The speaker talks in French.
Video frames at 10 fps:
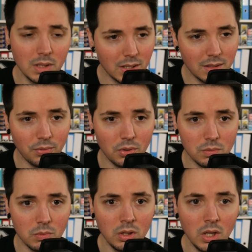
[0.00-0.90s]
Et
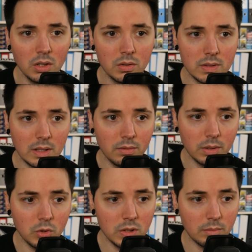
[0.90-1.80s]
franchement, ça
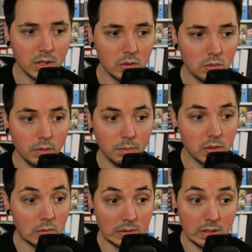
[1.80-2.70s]
vraiment, ça m'a sauvé parce
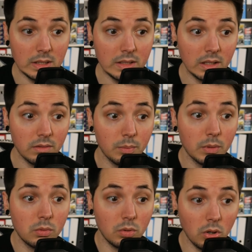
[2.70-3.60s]
que s'il n'y avait pas
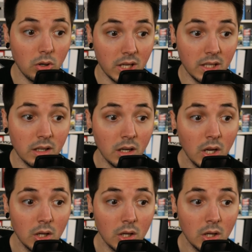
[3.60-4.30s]
eu l'Orcana